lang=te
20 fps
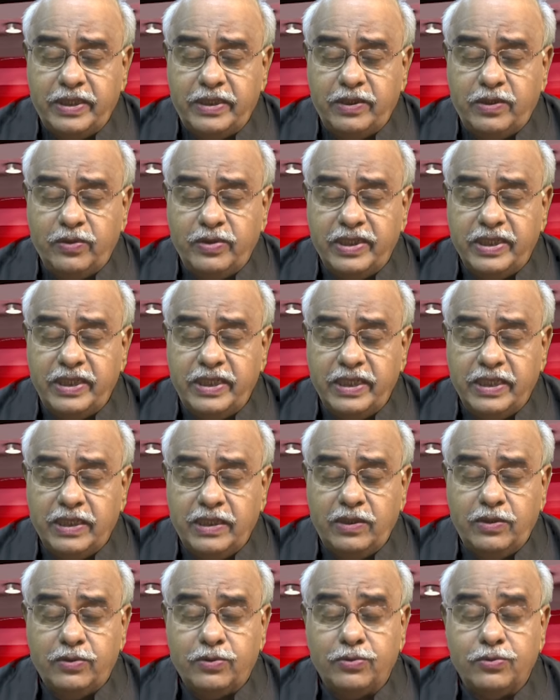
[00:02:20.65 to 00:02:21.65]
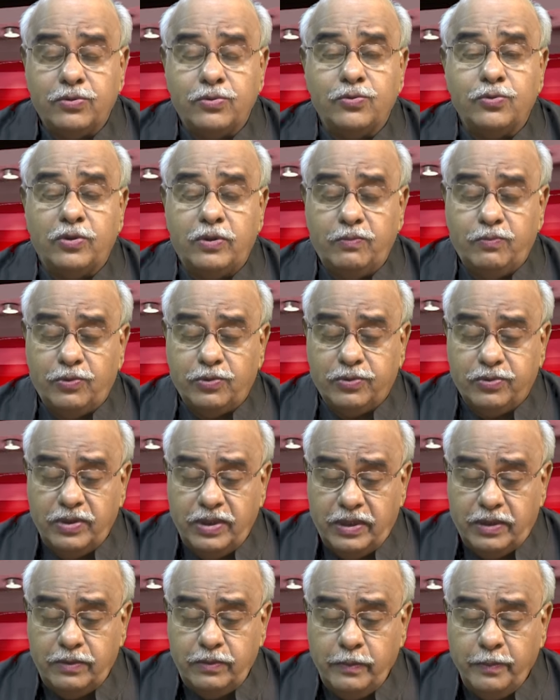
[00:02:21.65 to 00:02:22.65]
ఏంటో ఎన్నికల్లో రుచి
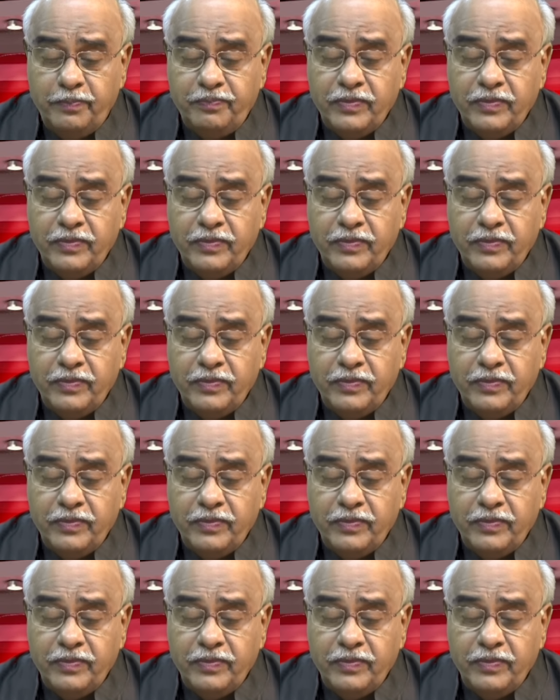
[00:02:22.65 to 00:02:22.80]
చూడబోతున్నారు